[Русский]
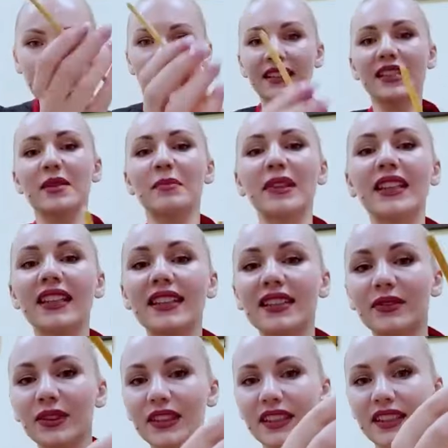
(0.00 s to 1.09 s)
Смотрите,
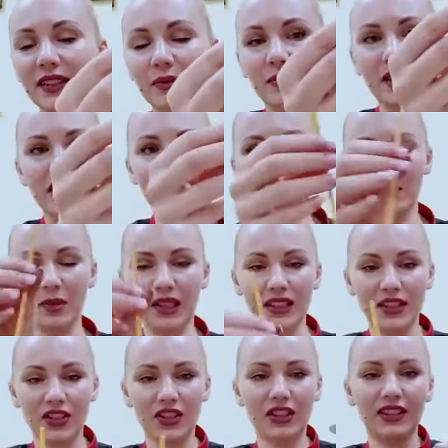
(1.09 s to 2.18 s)
вот такая у меня есть
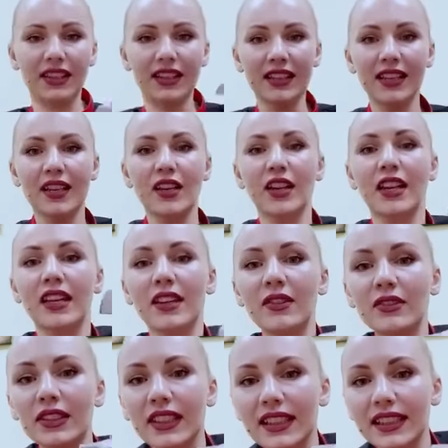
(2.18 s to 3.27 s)
палочка, да? И
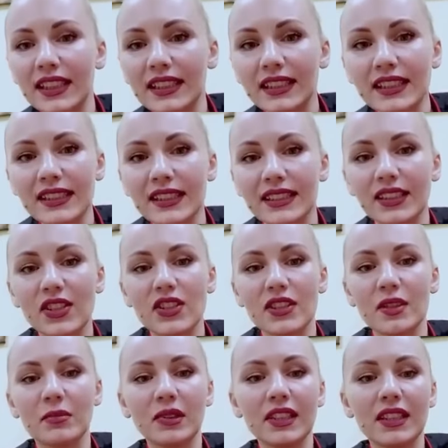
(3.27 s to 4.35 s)
вот такая насадочка.
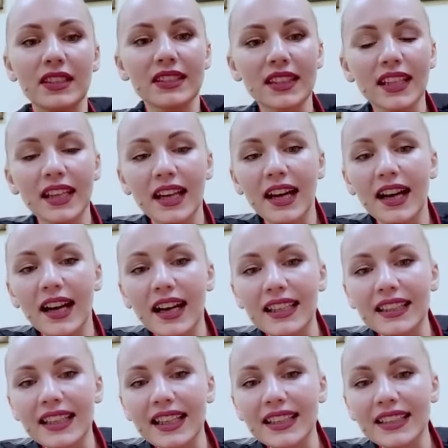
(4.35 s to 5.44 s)
Смотрите,
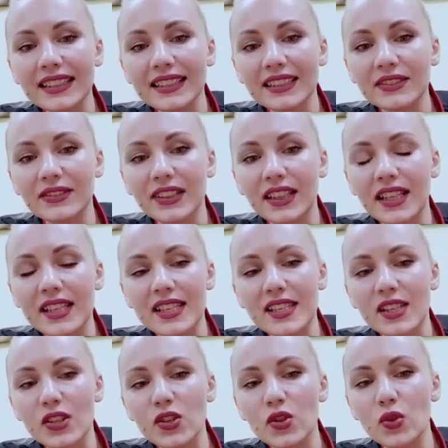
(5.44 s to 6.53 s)
она называется
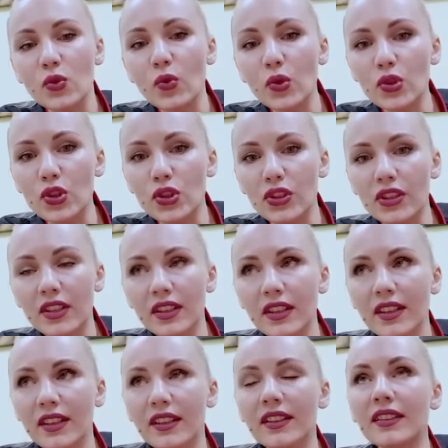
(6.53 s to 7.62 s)

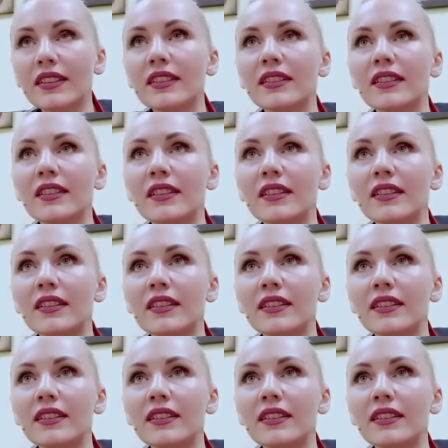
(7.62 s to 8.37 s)
104 Дубль